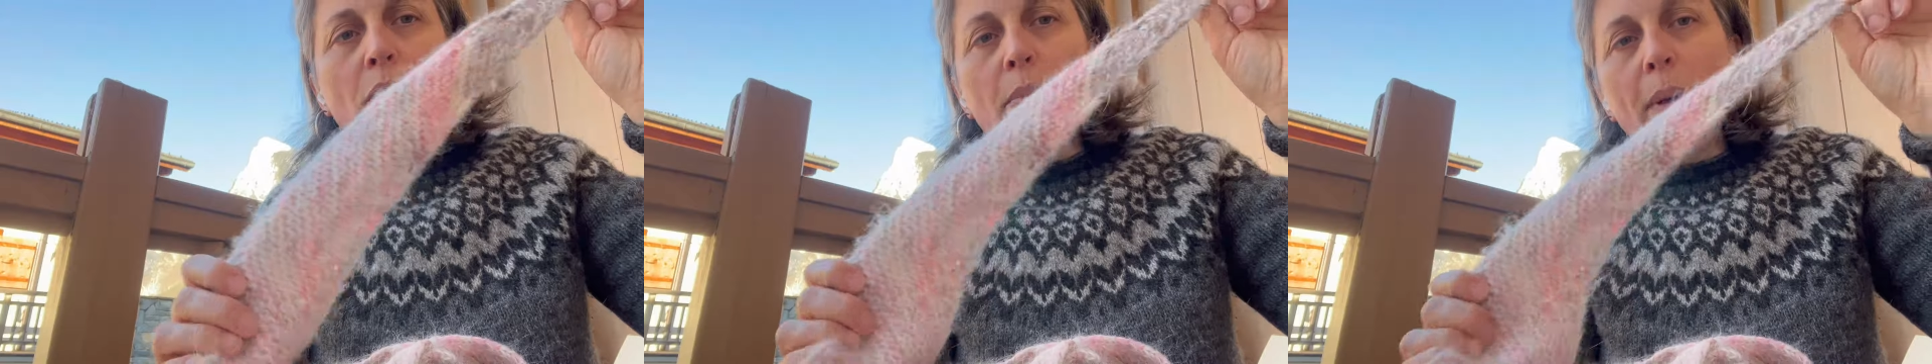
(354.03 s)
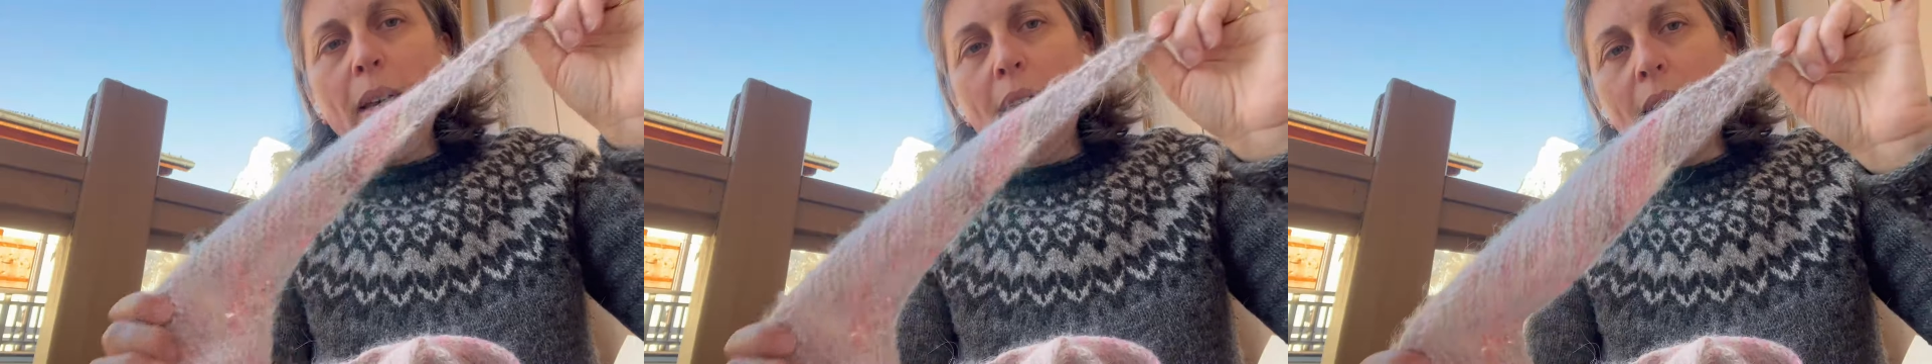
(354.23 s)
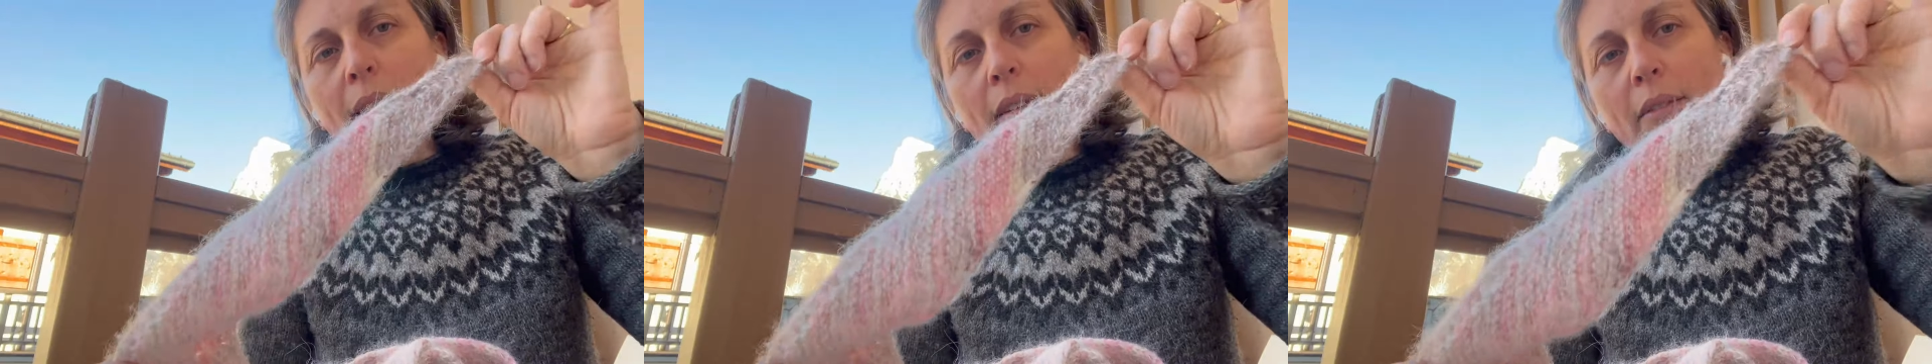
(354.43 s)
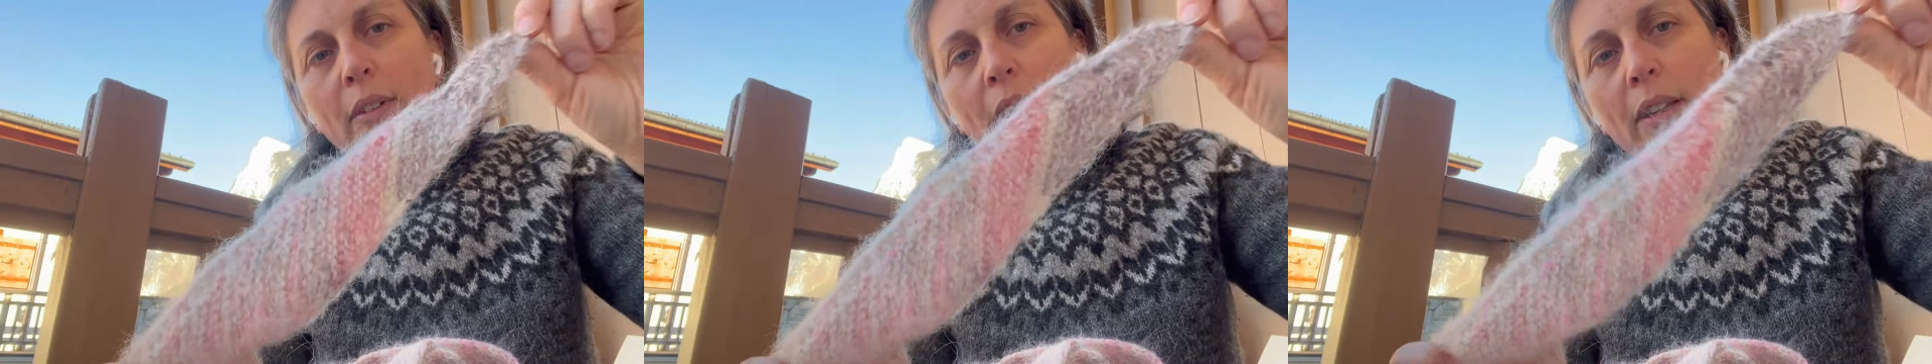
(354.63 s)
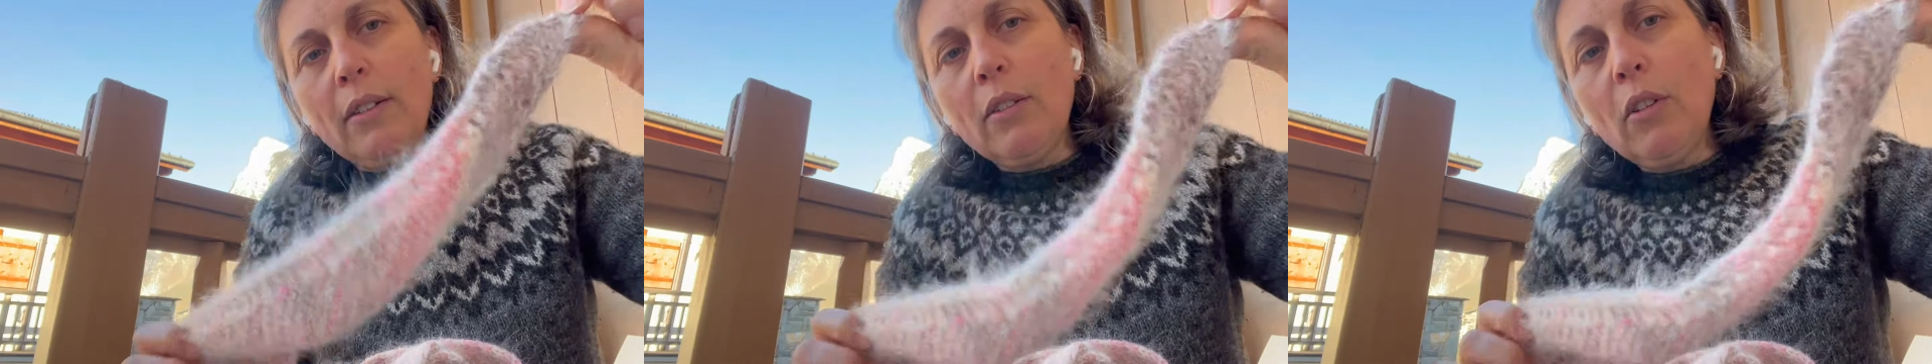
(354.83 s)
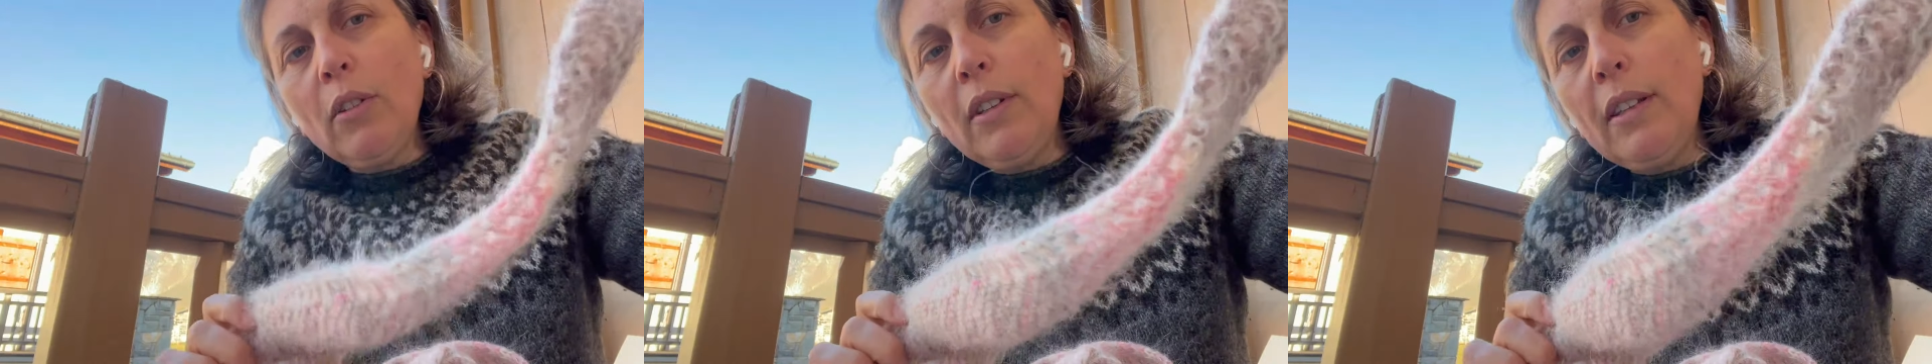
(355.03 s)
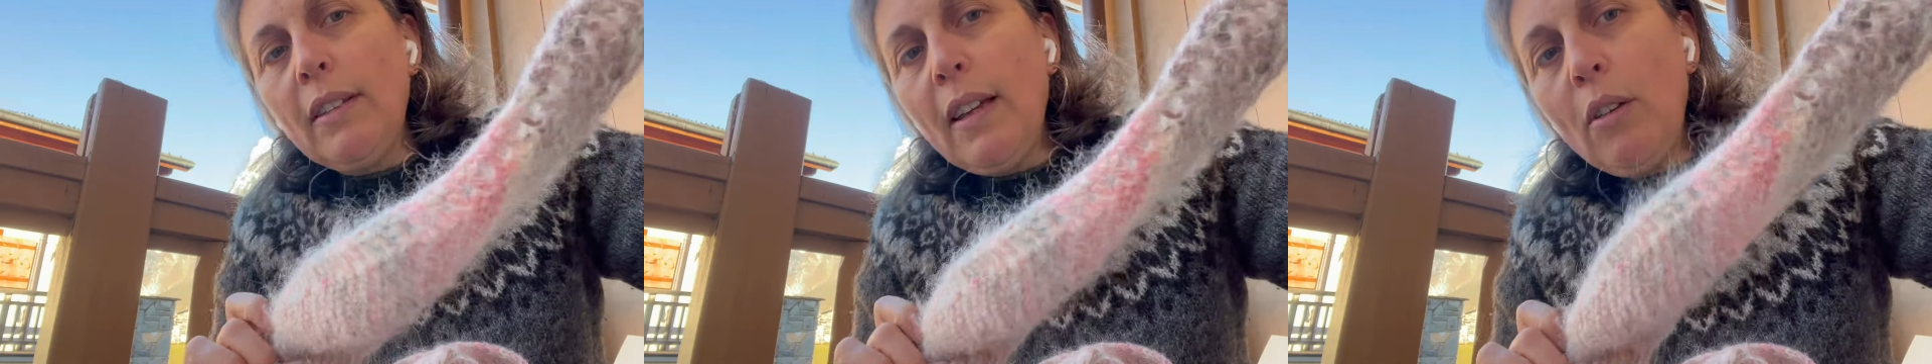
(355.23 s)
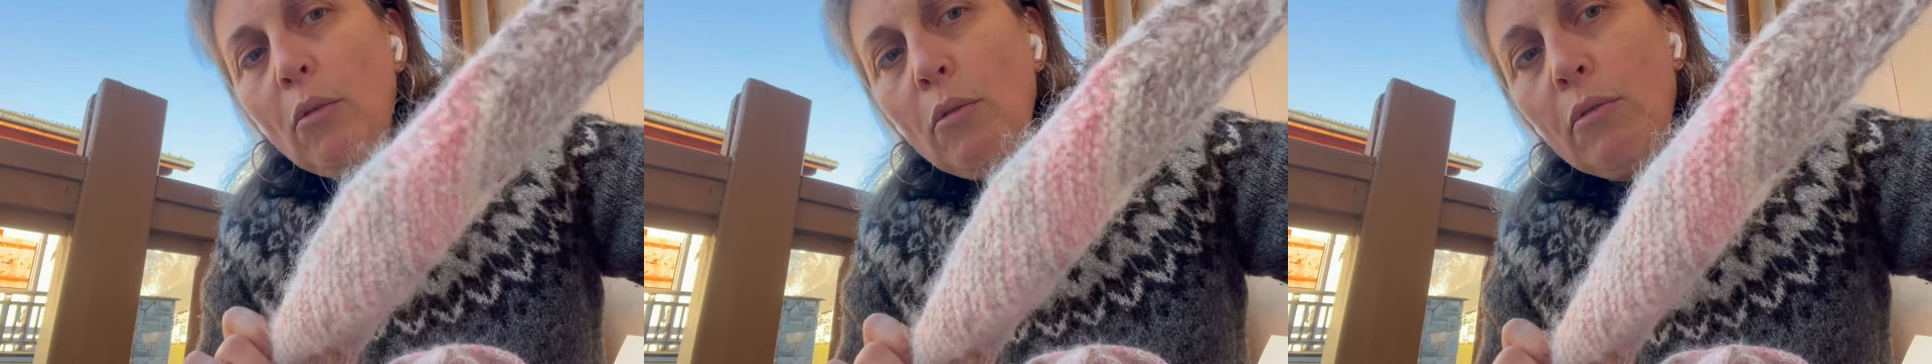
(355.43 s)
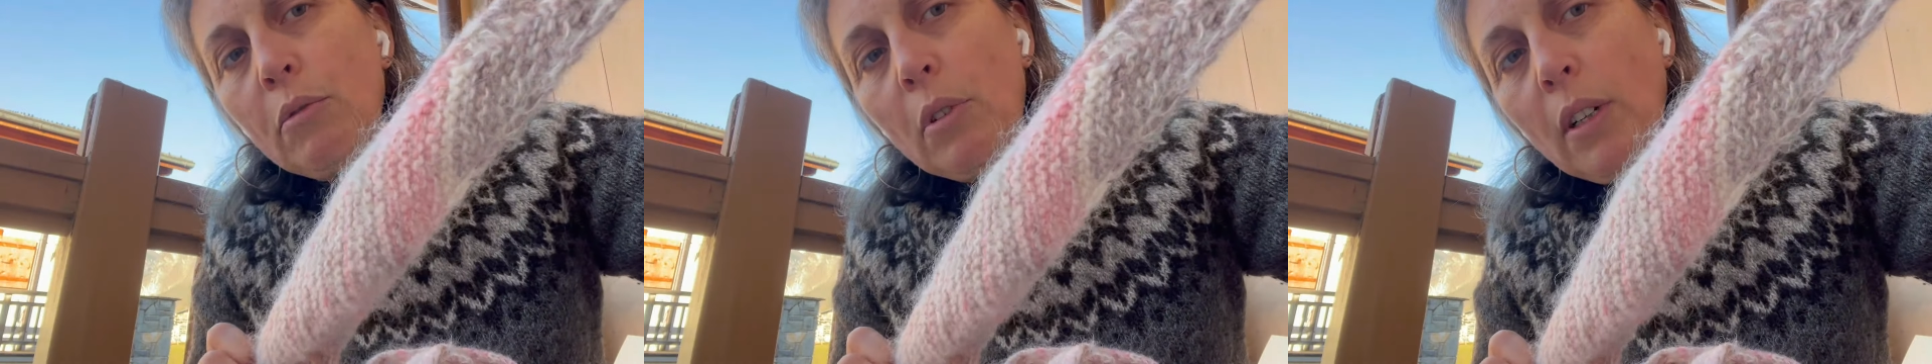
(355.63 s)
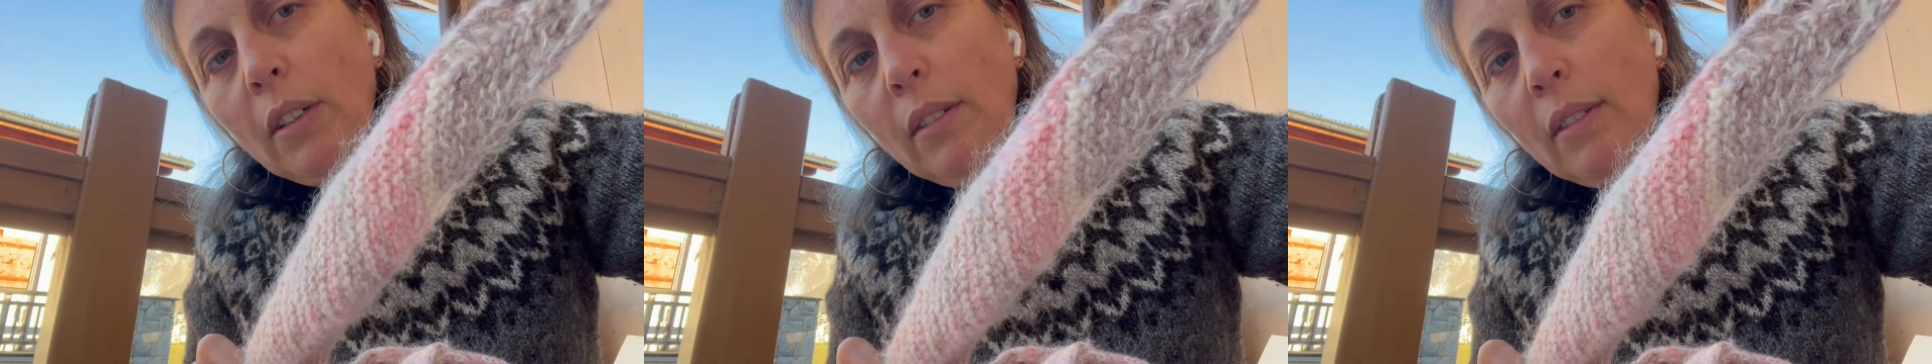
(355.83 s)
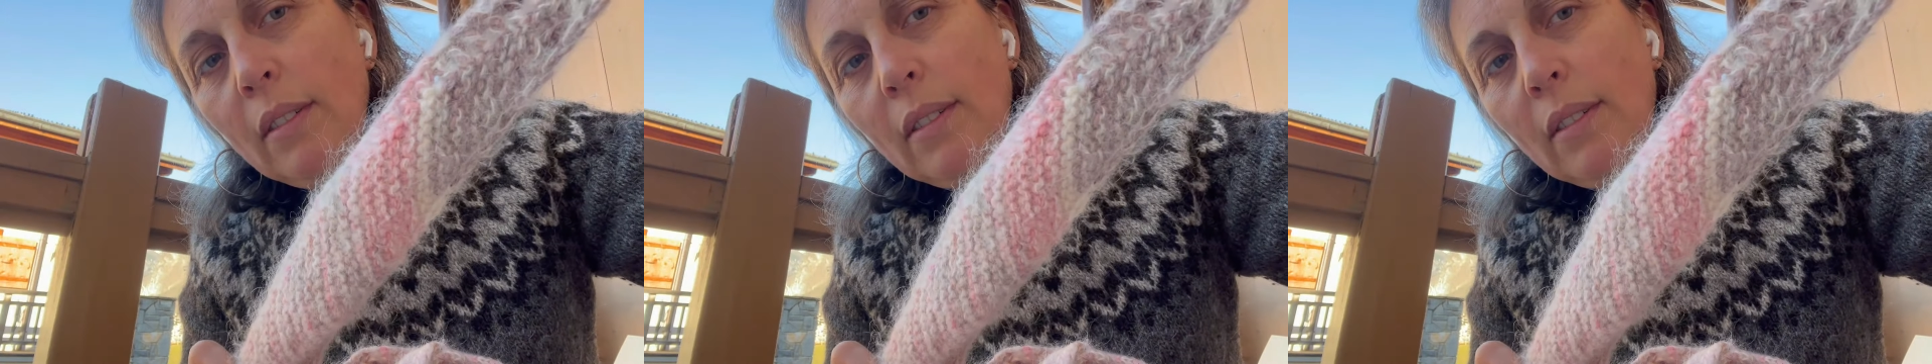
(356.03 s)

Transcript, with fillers: bah, dans le détail, on le voit,